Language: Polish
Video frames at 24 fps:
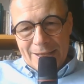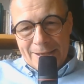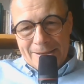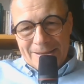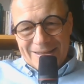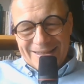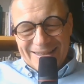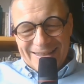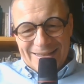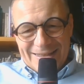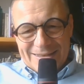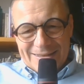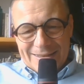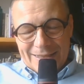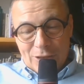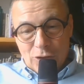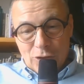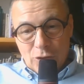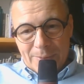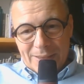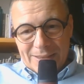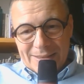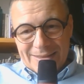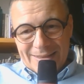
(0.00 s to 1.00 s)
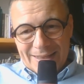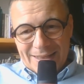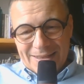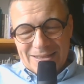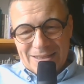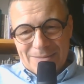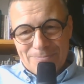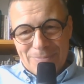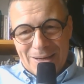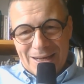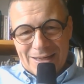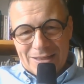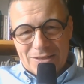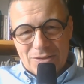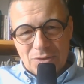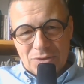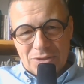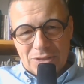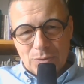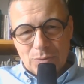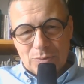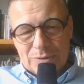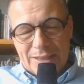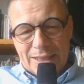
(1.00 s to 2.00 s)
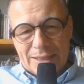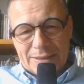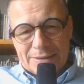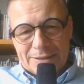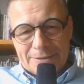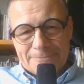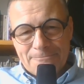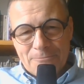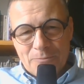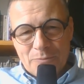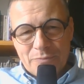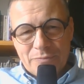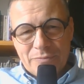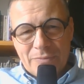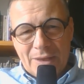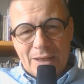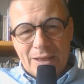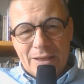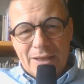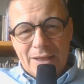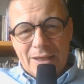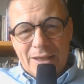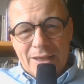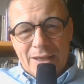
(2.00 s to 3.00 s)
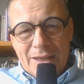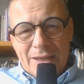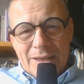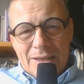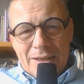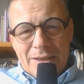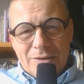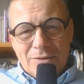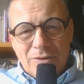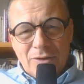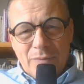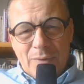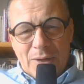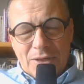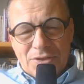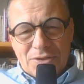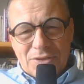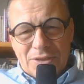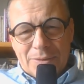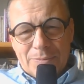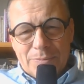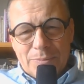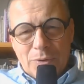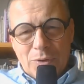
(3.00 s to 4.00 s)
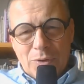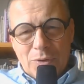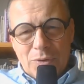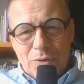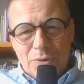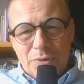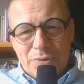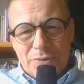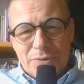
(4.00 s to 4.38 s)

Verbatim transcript: chińskiej globalizacji bardzo nieudany. No właśnie, bo...